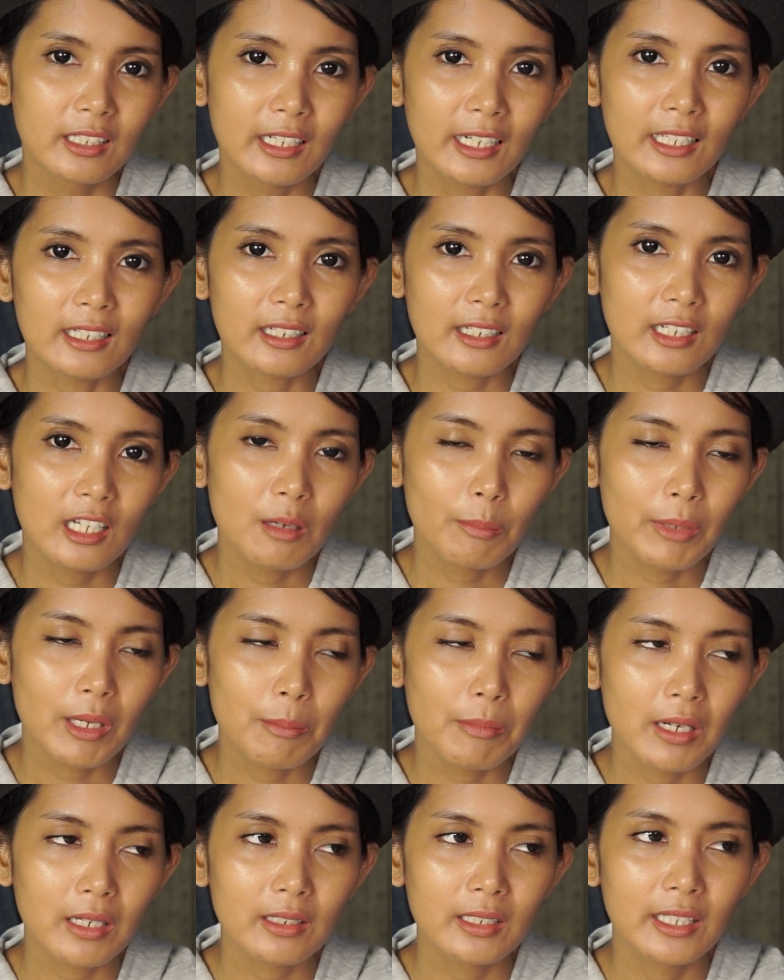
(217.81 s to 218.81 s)
karena
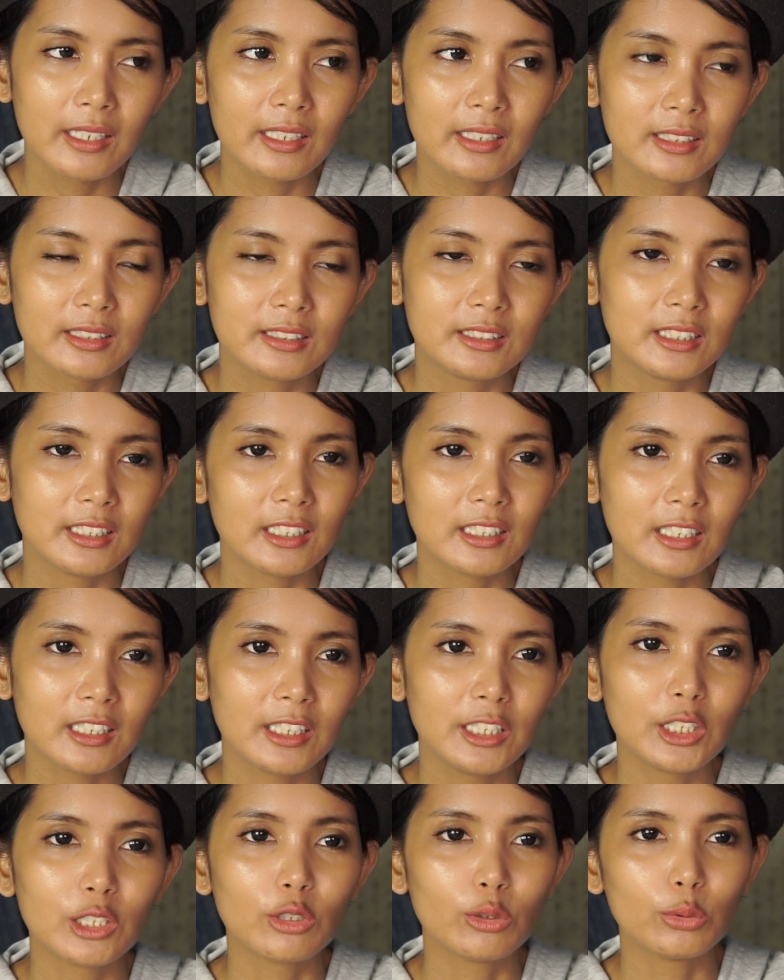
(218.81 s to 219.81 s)
memang dari kecil
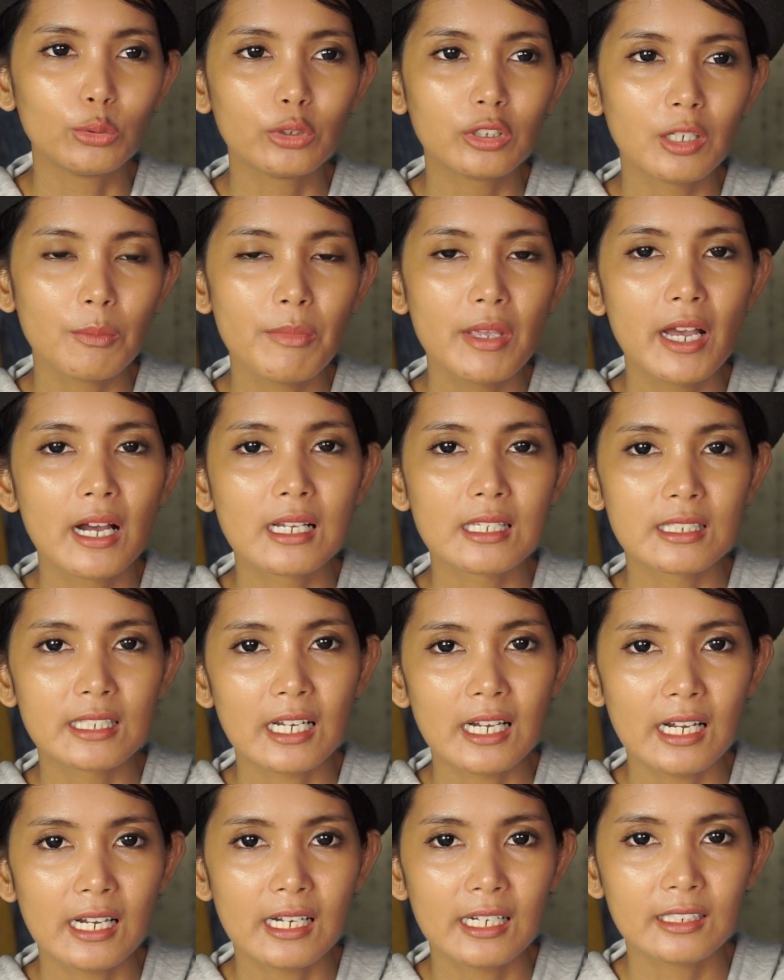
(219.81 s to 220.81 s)
itu
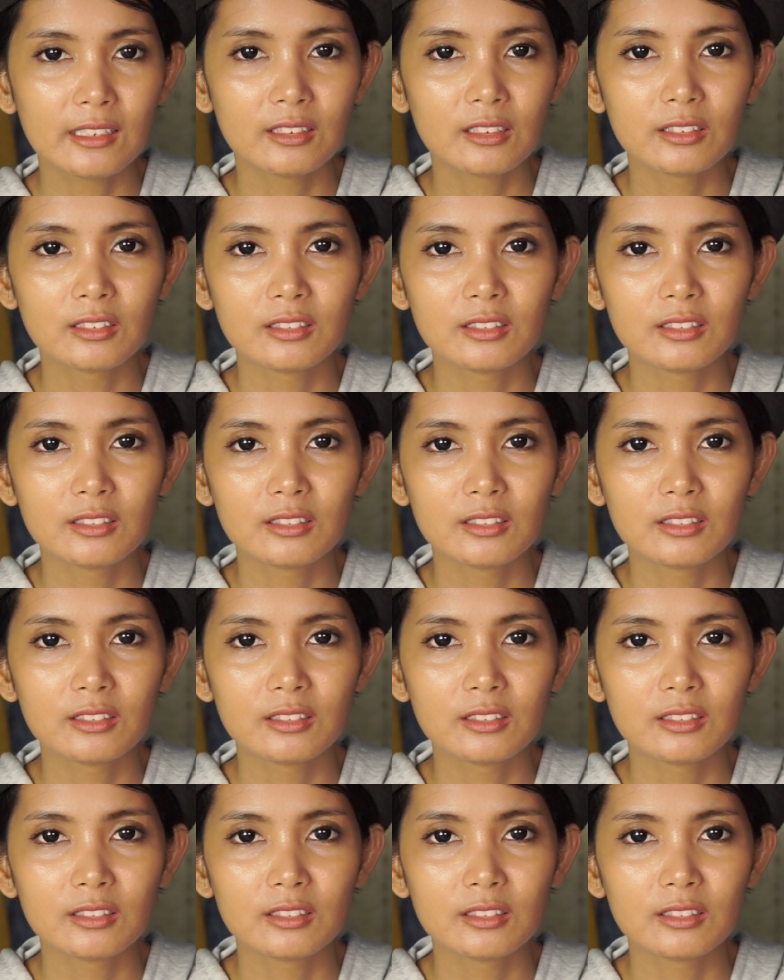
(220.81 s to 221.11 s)
kebiasaan